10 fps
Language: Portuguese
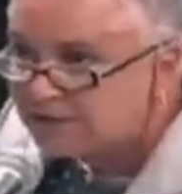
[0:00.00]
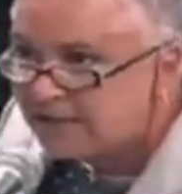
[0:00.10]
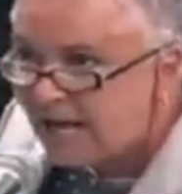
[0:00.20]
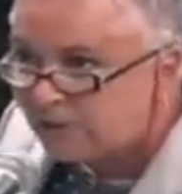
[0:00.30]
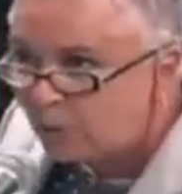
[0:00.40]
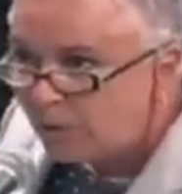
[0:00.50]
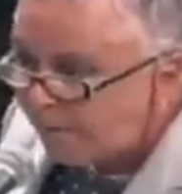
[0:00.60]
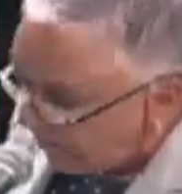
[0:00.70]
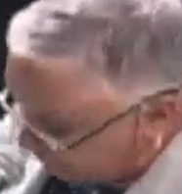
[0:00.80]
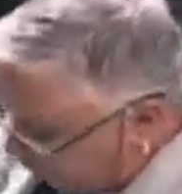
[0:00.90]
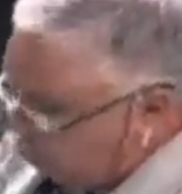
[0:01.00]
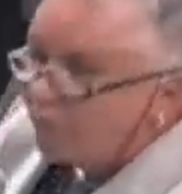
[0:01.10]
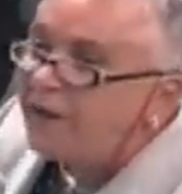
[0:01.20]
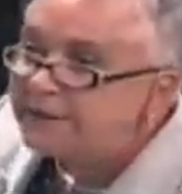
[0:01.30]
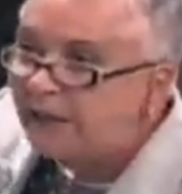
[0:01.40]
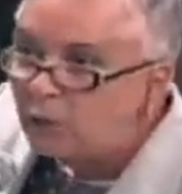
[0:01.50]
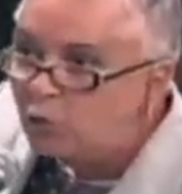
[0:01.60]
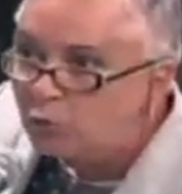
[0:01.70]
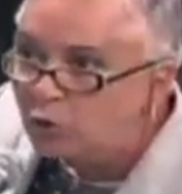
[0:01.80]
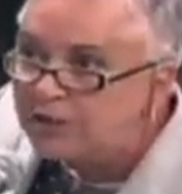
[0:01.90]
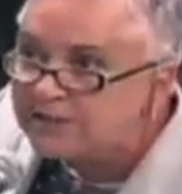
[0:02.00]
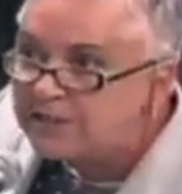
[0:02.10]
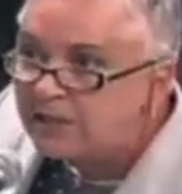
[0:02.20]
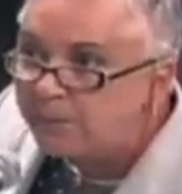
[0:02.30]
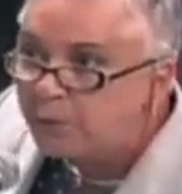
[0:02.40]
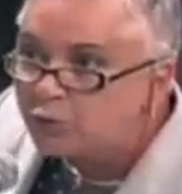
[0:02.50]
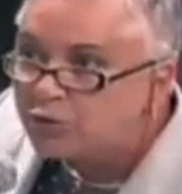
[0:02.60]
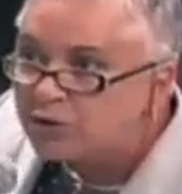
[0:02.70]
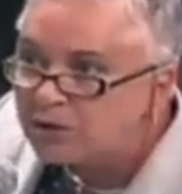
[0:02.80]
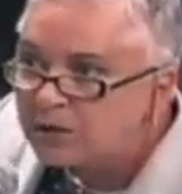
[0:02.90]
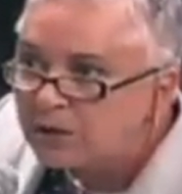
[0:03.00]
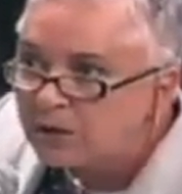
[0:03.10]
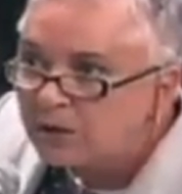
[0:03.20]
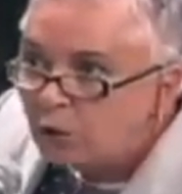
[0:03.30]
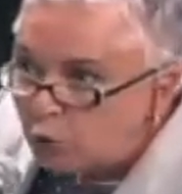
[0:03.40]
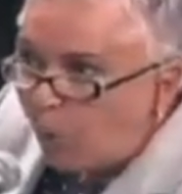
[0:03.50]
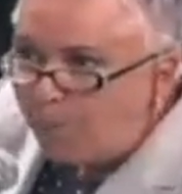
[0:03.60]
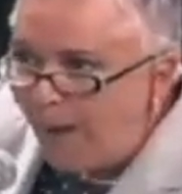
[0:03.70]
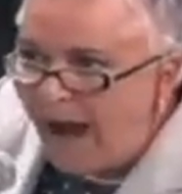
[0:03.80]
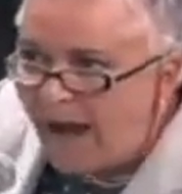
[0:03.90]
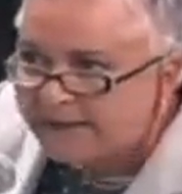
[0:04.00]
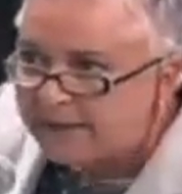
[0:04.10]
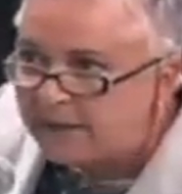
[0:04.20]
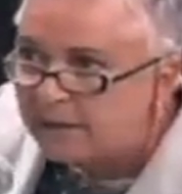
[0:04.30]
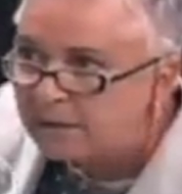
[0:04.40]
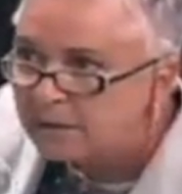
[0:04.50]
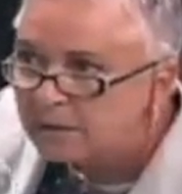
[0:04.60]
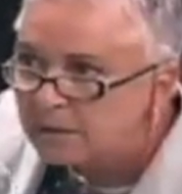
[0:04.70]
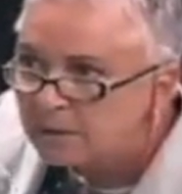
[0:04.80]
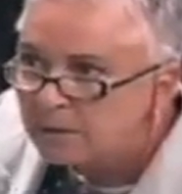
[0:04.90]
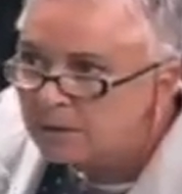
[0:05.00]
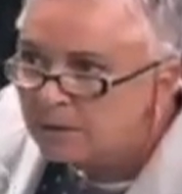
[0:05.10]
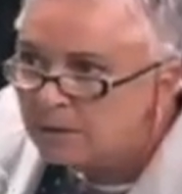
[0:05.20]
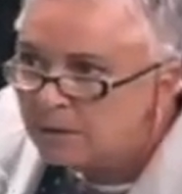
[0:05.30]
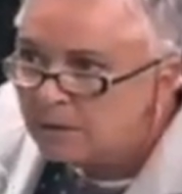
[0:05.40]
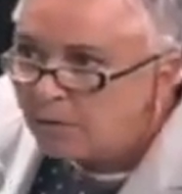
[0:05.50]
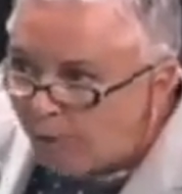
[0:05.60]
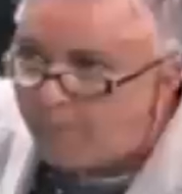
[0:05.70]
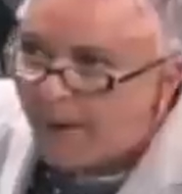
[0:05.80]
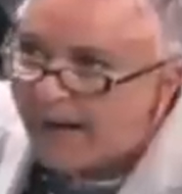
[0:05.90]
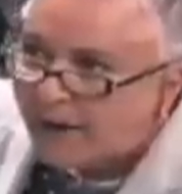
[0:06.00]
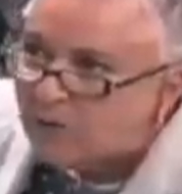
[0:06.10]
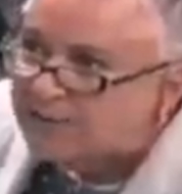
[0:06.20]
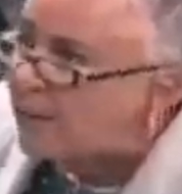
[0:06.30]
do Estado, de 91 municípios, do PAC. Vamos parar